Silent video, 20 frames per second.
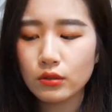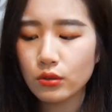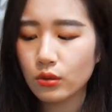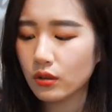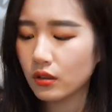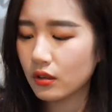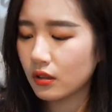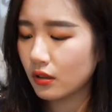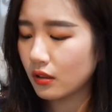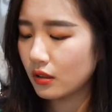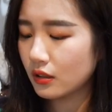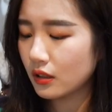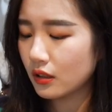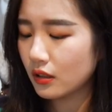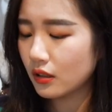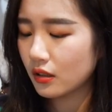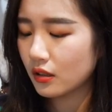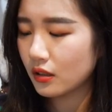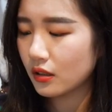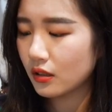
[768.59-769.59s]
就是这
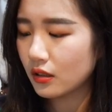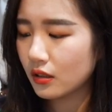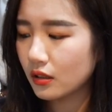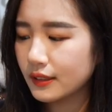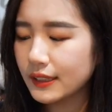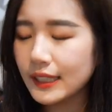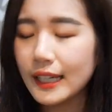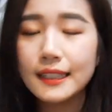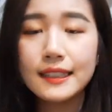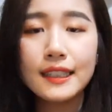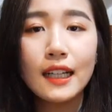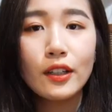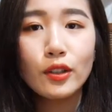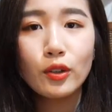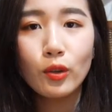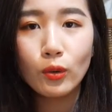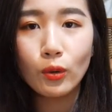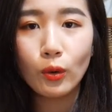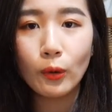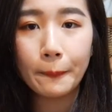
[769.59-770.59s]
个是家家
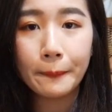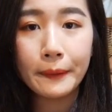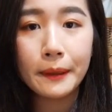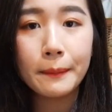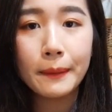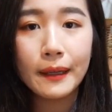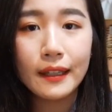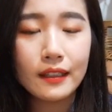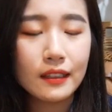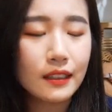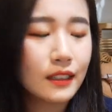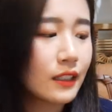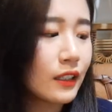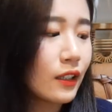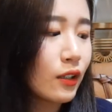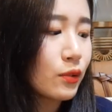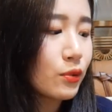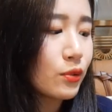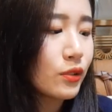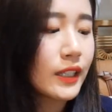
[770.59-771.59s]
有狗必备的，一定
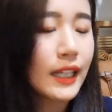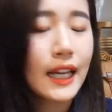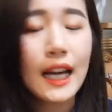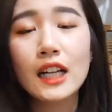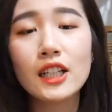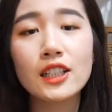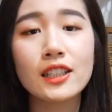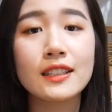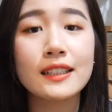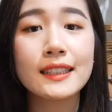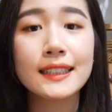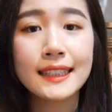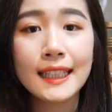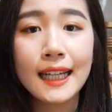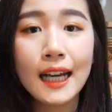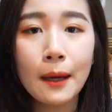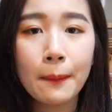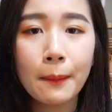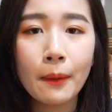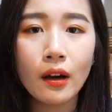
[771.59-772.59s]
要就是给它吃的洁
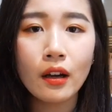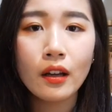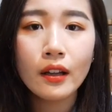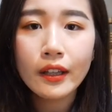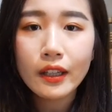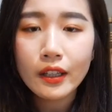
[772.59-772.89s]
牙棒，